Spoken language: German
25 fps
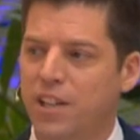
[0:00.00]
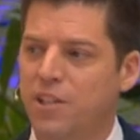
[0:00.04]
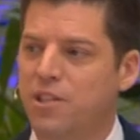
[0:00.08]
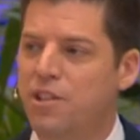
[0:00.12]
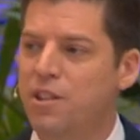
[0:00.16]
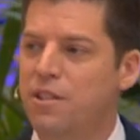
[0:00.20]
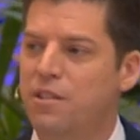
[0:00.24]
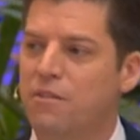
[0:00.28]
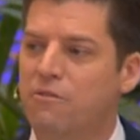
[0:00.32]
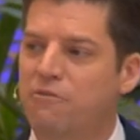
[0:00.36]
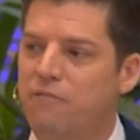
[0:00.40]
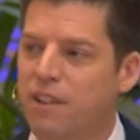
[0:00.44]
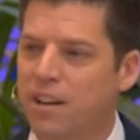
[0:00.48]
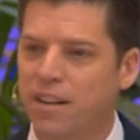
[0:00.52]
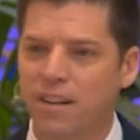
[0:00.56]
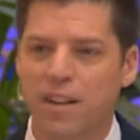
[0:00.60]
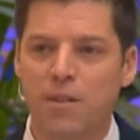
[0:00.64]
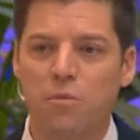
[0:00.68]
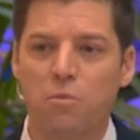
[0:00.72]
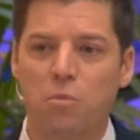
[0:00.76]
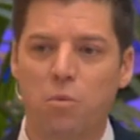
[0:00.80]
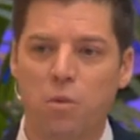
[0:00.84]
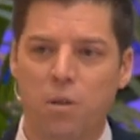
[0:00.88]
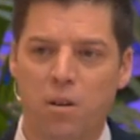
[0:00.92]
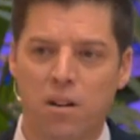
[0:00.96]
Mit dem Wort
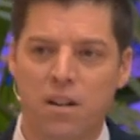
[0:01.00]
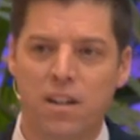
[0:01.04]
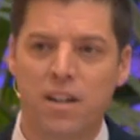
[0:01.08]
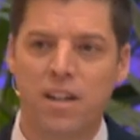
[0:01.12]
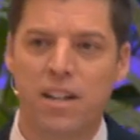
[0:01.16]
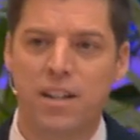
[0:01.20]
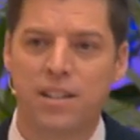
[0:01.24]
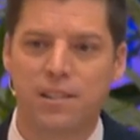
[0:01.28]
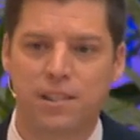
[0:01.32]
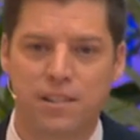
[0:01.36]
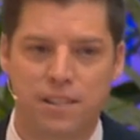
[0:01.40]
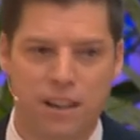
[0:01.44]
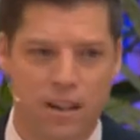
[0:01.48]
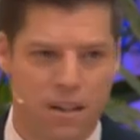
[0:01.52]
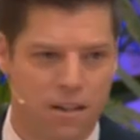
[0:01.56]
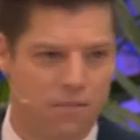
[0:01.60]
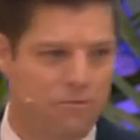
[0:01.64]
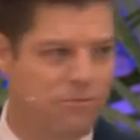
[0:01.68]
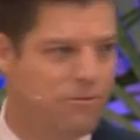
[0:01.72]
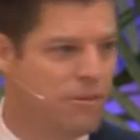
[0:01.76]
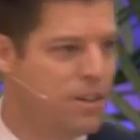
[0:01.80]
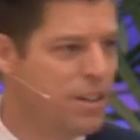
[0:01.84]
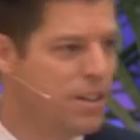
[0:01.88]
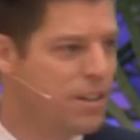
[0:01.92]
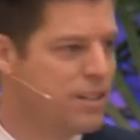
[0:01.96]
selbst ist der
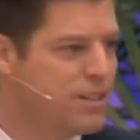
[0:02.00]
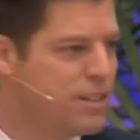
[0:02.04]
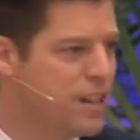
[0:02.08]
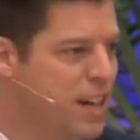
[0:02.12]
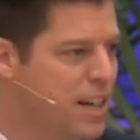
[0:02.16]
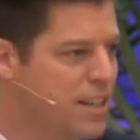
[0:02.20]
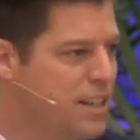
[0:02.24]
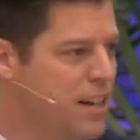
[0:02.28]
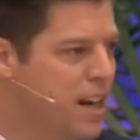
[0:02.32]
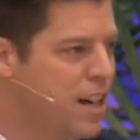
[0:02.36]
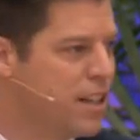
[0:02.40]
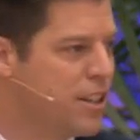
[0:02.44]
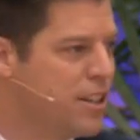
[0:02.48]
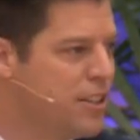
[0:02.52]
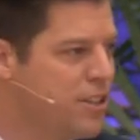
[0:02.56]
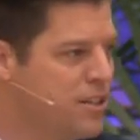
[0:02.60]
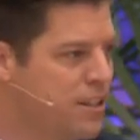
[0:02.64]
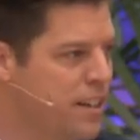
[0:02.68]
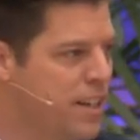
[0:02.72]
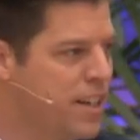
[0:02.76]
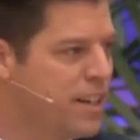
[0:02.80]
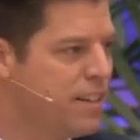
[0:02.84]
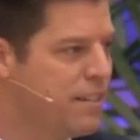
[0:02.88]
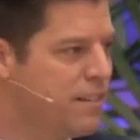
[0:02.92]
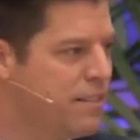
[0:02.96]
Götzendienst
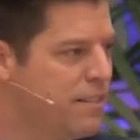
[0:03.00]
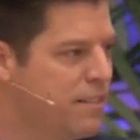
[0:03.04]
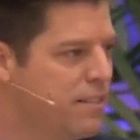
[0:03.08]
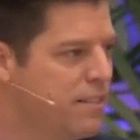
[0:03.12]
verbunden.